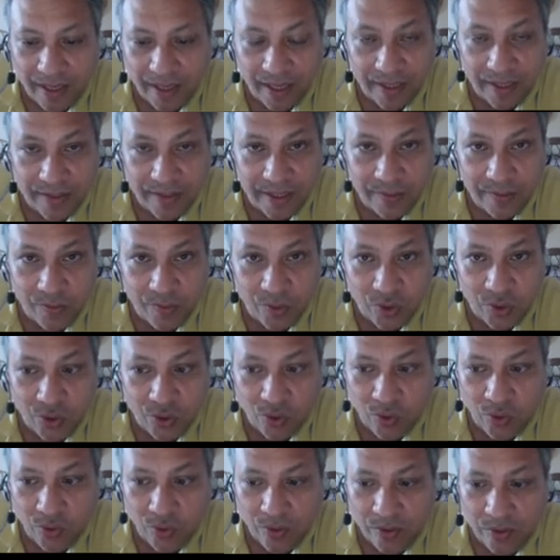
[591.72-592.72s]
este
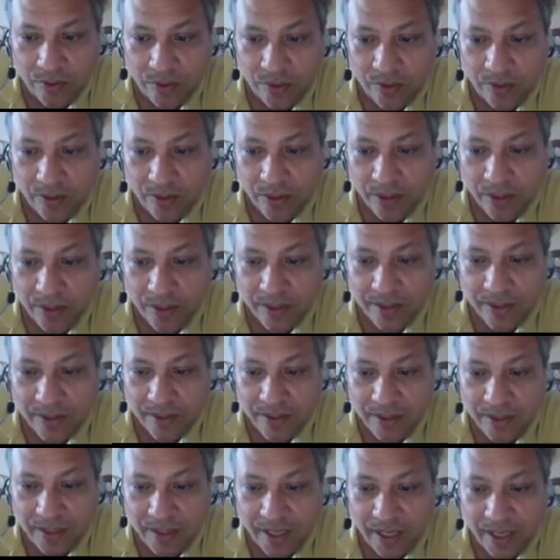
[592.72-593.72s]
botón
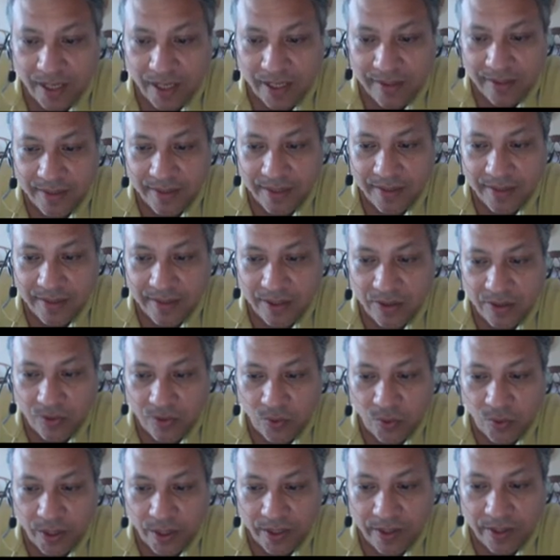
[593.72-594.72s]

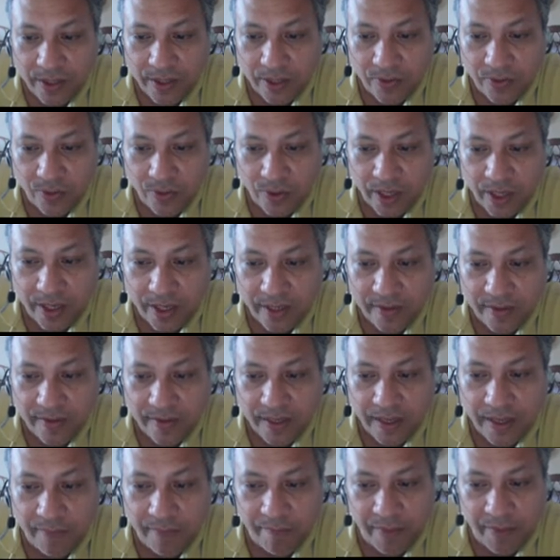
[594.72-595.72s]
13.50
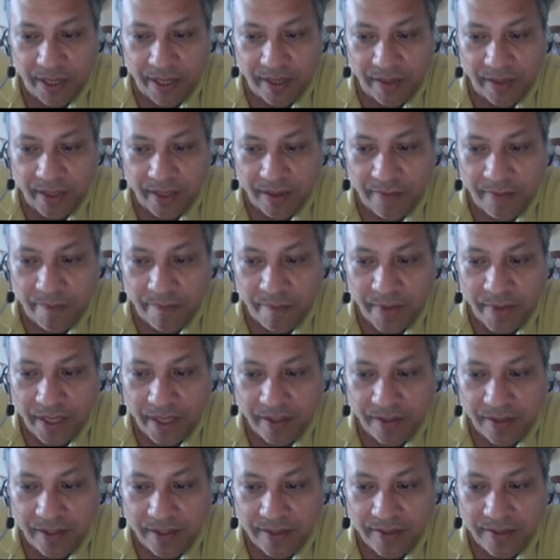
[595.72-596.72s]
dólares en vez de
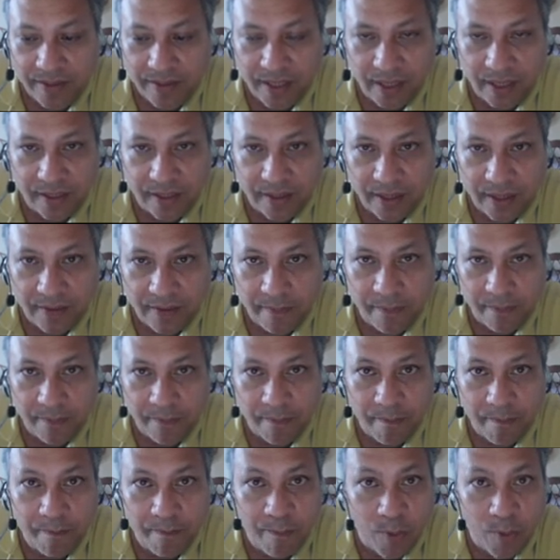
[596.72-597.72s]
27
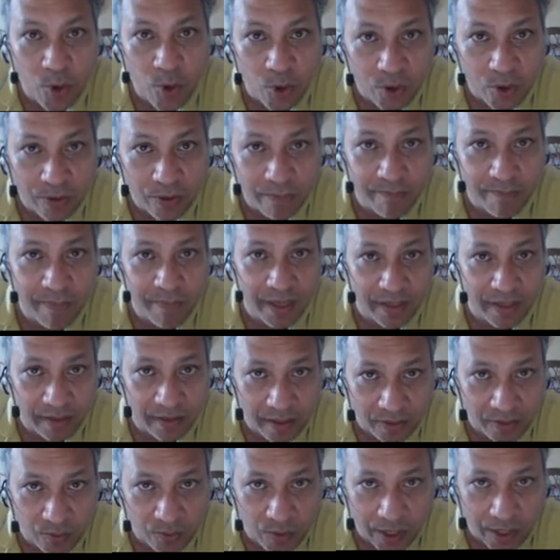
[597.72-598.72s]
por
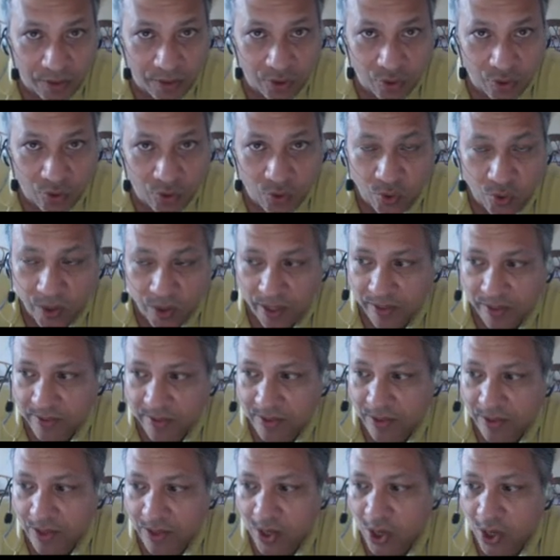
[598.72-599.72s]
24
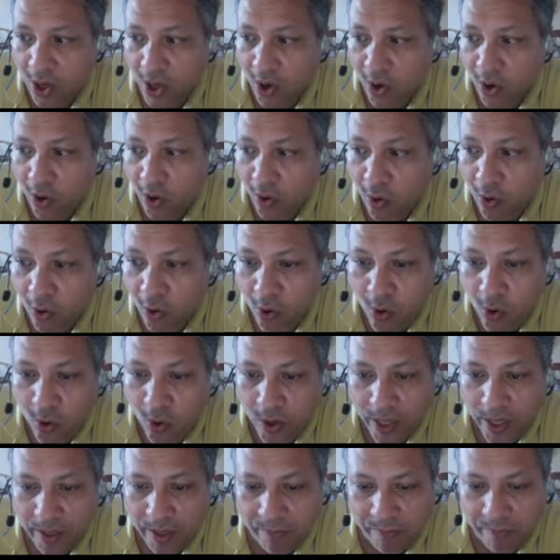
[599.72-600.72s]
horas
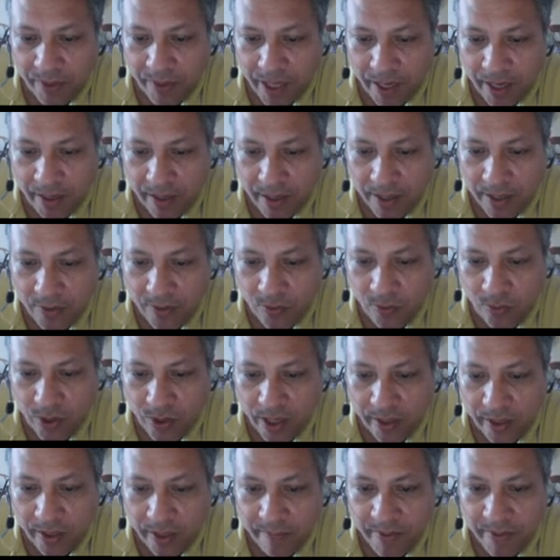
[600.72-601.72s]
o enviarle
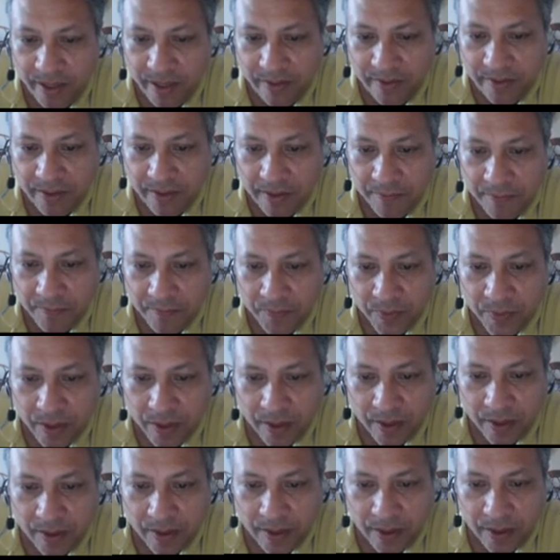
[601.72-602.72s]
una remesa
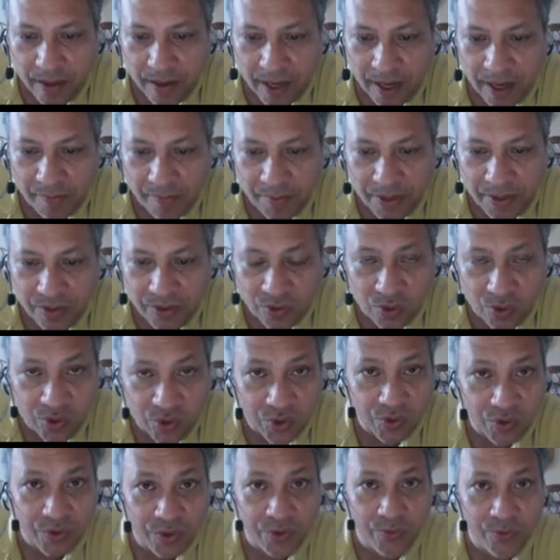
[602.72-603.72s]
a mi
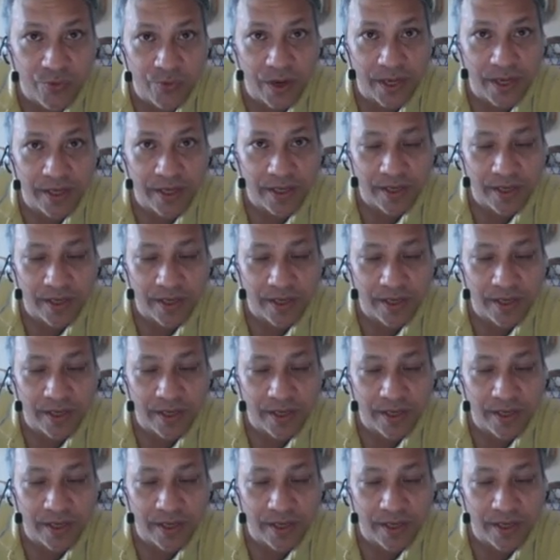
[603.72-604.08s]
socio en Uruguay,